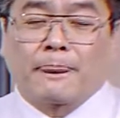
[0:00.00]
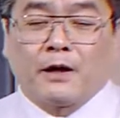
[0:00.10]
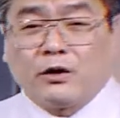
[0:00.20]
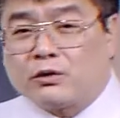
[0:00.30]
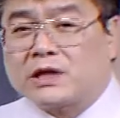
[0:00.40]

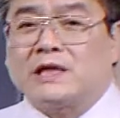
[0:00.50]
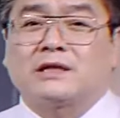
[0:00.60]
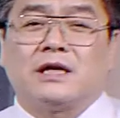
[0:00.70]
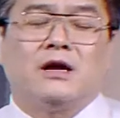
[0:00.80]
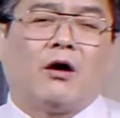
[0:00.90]
그리고
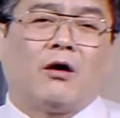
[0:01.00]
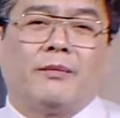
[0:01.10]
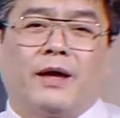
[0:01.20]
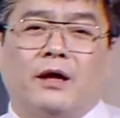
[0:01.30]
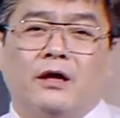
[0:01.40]
실질
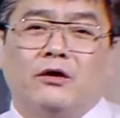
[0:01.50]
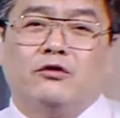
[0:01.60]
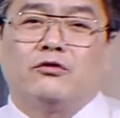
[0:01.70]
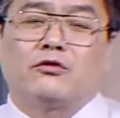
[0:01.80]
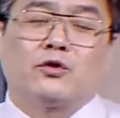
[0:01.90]
영업이익
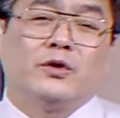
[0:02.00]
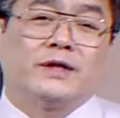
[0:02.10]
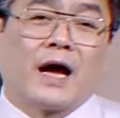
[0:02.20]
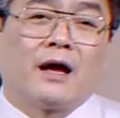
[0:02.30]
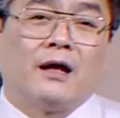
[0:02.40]
6조
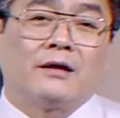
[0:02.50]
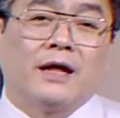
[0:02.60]
이상,